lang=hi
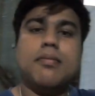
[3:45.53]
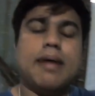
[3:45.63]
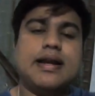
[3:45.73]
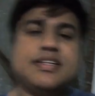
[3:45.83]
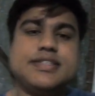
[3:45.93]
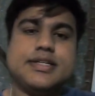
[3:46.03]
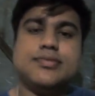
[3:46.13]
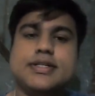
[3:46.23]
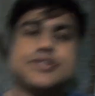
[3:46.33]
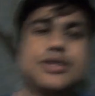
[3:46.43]
मान लीजिए कि
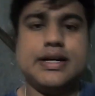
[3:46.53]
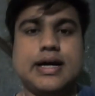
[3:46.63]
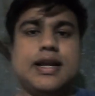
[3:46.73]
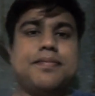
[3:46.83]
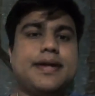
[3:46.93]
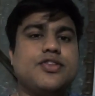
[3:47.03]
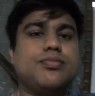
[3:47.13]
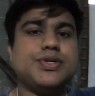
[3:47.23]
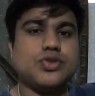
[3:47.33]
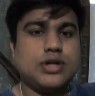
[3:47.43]
मुझे इसको निकालना पड़े तो
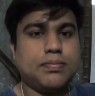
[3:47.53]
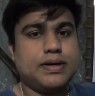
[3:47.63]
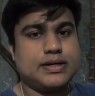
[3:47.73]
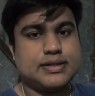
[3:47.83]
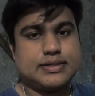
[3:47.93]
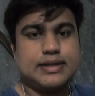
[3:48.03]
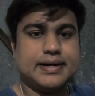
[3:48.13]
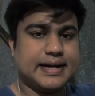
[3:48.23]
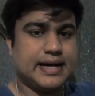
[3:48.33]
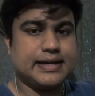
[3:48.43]
मैं इसको कपलेट से
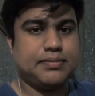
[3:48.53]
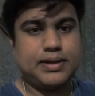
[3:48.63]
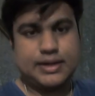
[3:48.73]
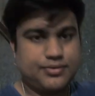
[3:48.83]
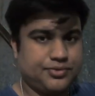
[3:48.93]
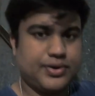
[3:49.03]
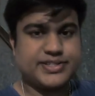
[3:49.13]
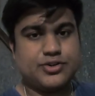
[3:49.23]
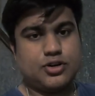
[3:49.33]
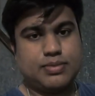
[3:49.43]
हटा के मैं
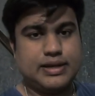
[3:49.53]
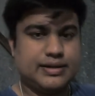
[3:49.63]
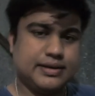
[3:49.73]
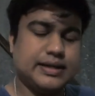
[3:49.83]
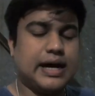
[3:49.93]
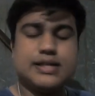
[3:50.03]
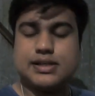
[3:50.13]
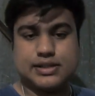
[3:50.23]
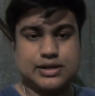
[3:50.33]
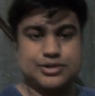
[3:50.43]
वैसे नॉर्मली निकाल
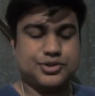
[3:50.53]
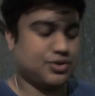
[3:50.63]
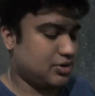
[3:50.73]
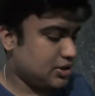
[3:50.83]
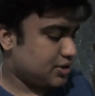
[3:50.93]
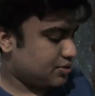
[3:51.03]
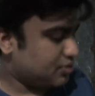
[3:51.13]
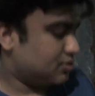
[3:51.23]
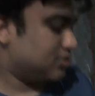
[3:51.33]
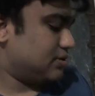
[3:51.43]
सकता हूँ इसको तो